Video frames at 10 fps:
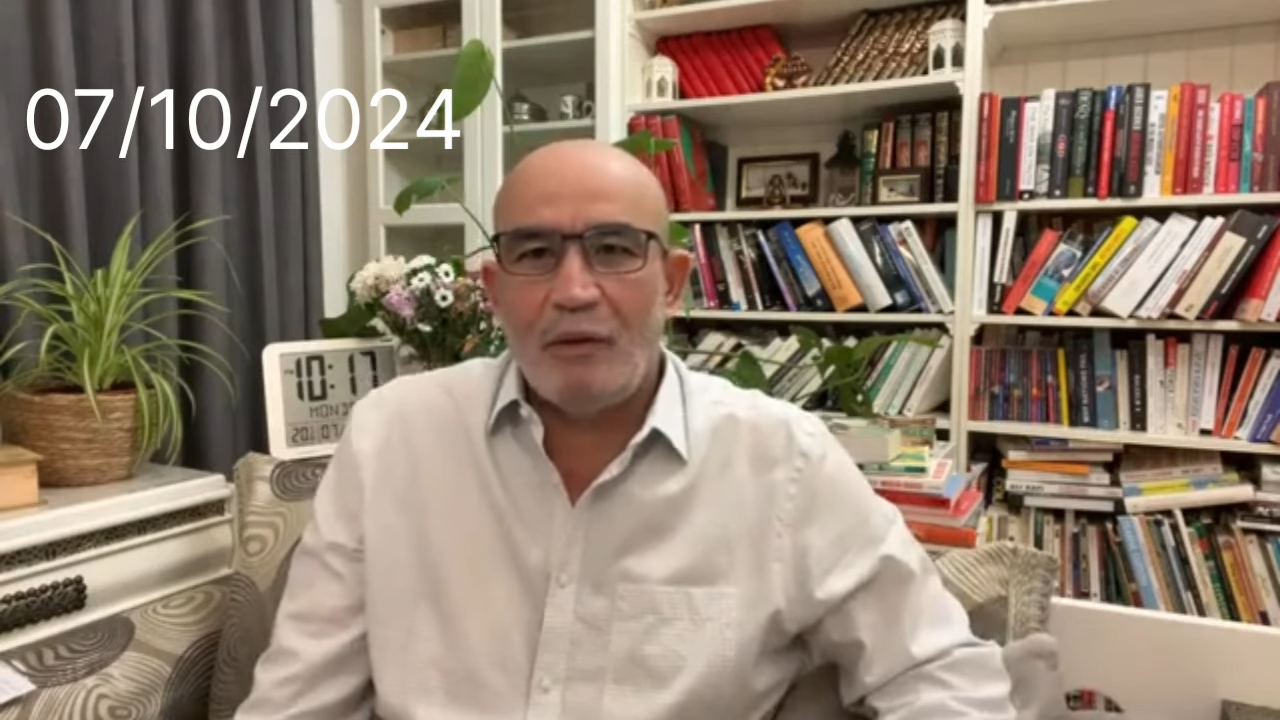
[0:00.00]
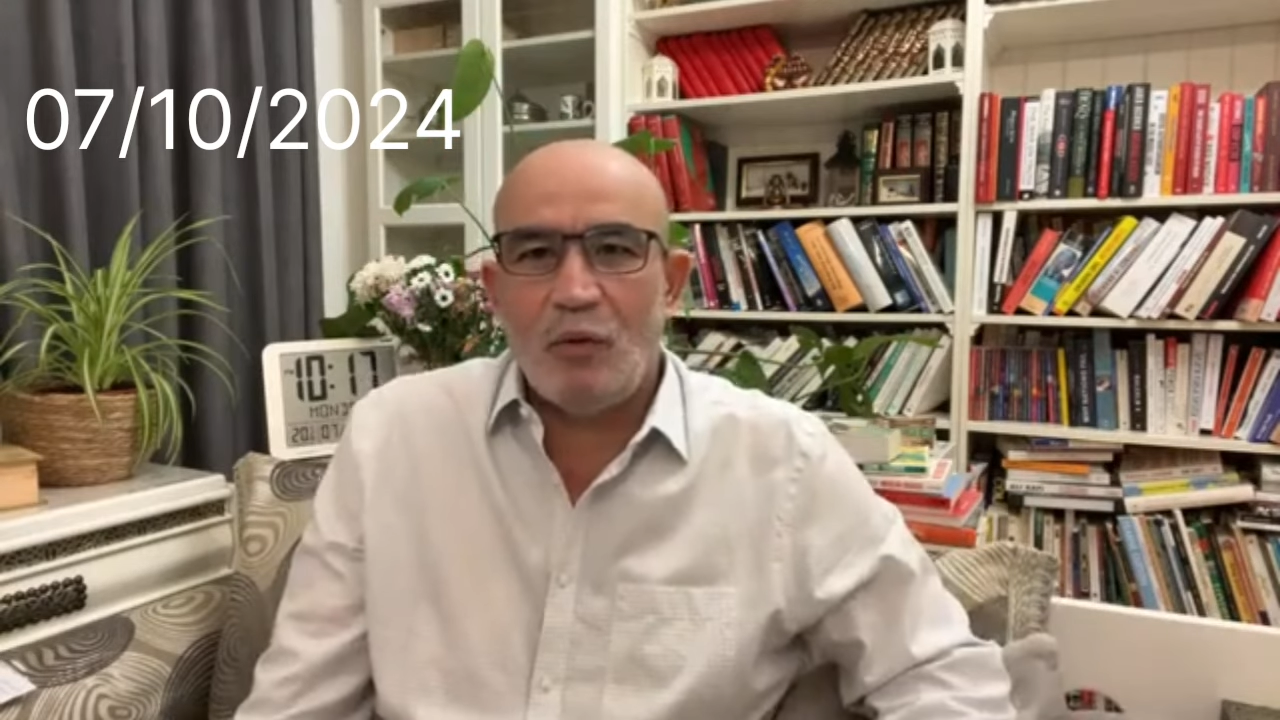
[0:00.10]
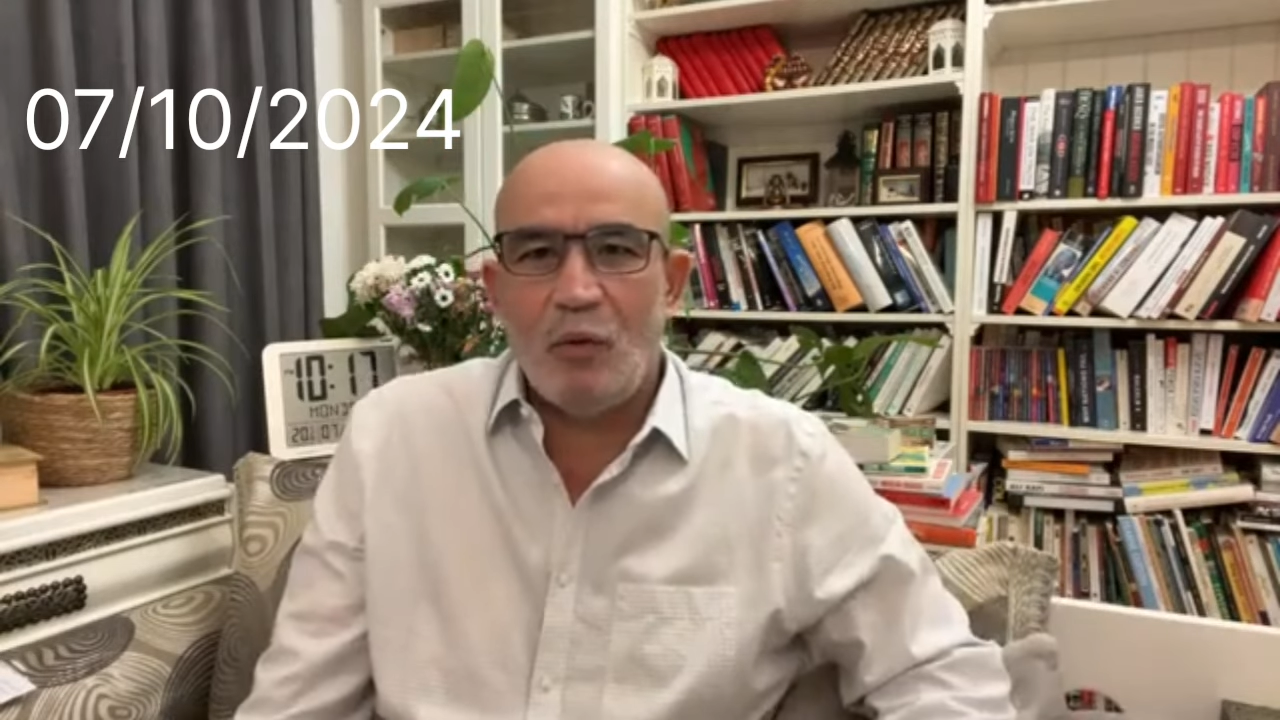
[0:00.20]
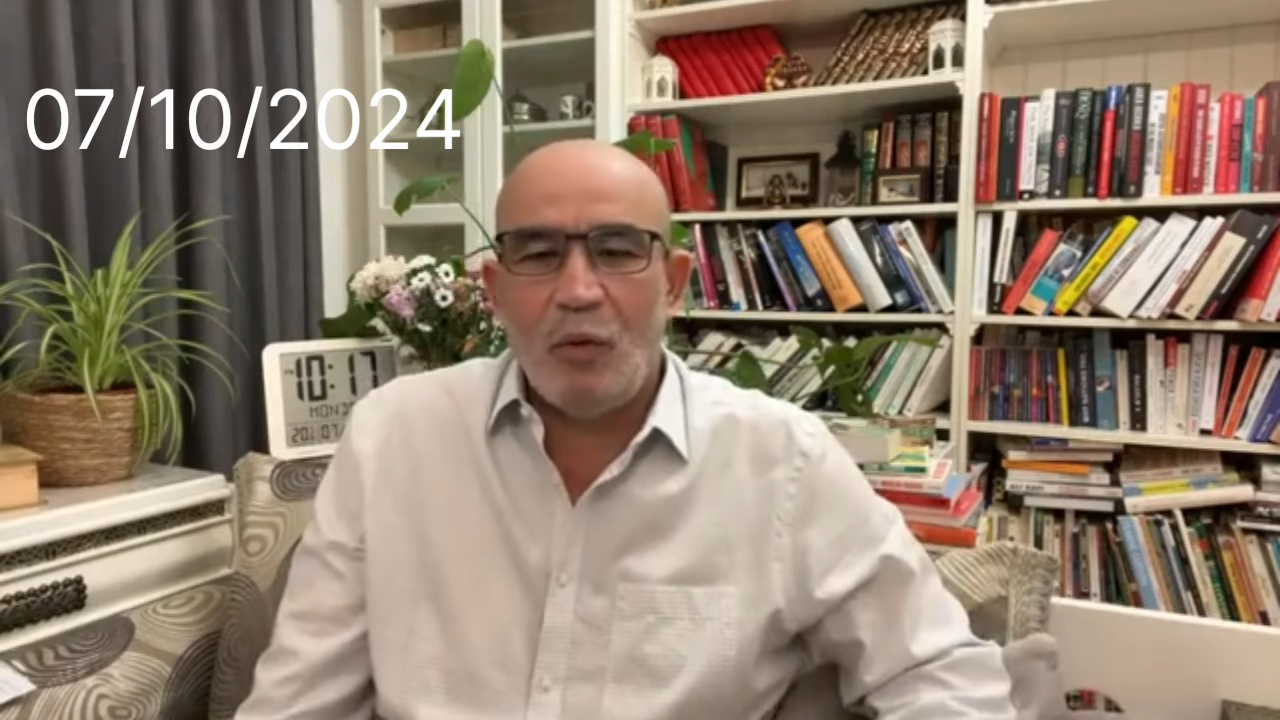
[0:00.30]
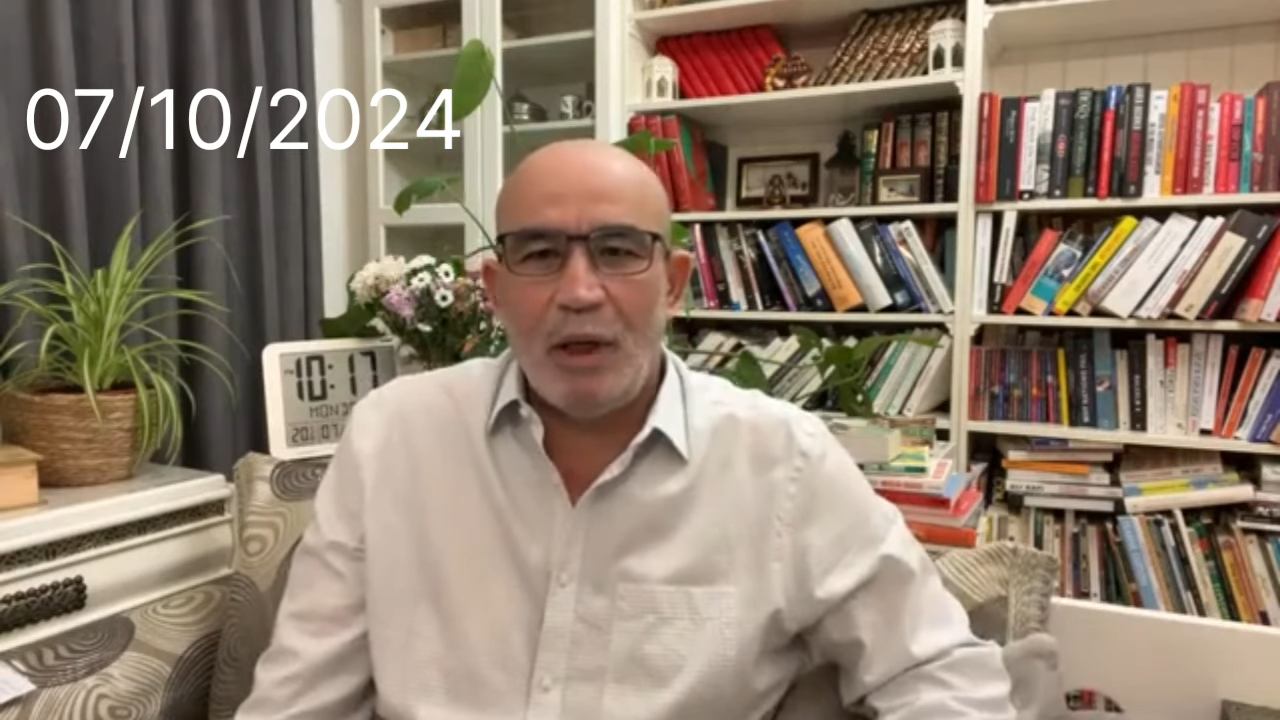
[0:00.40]

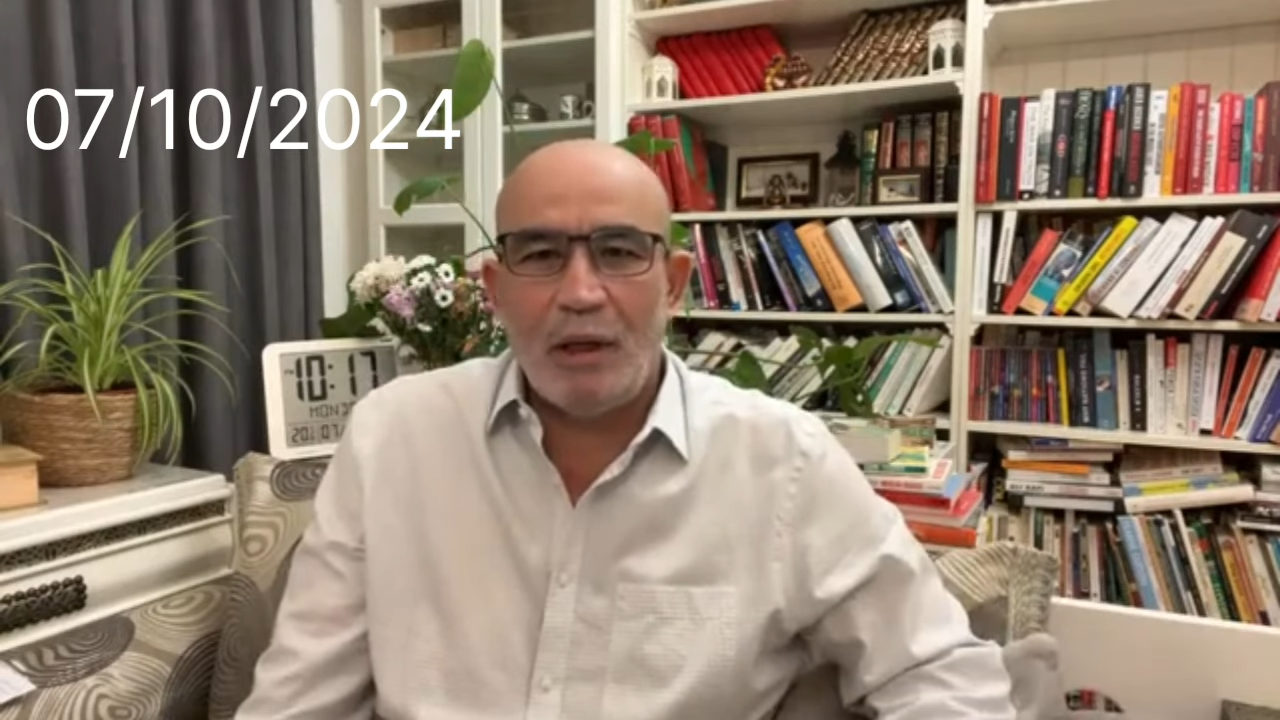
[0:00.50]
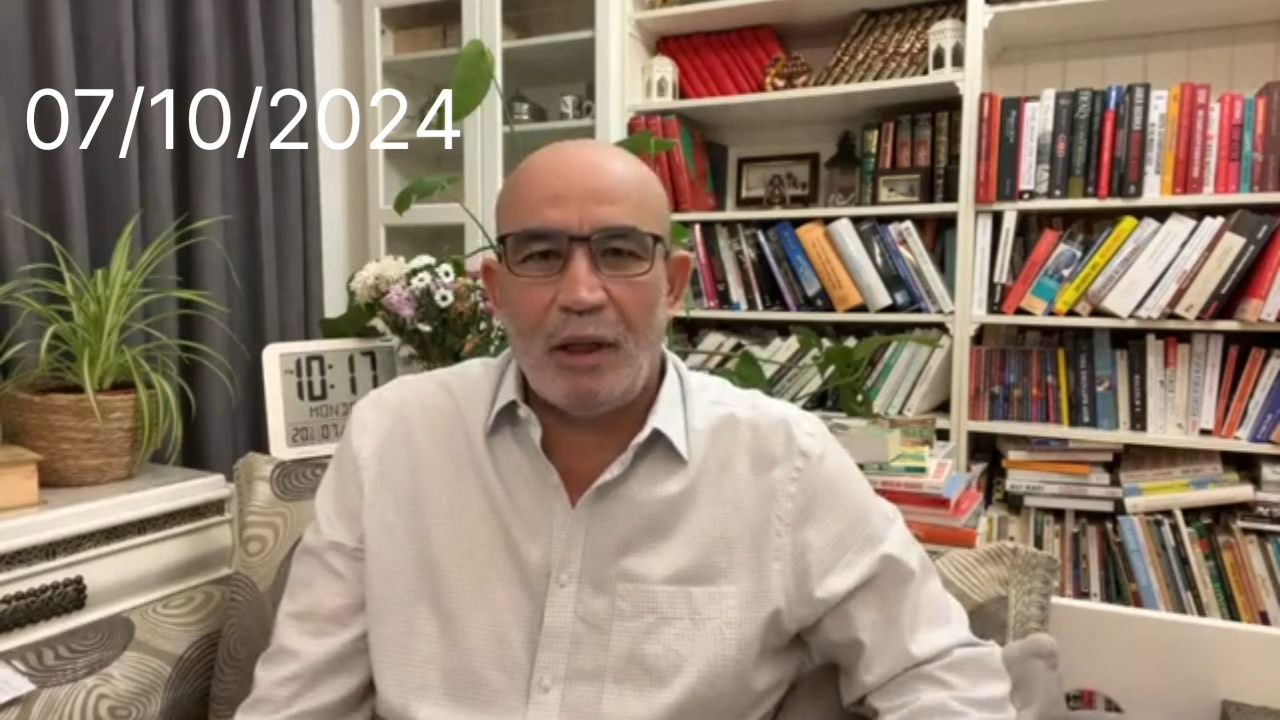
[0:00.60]
دول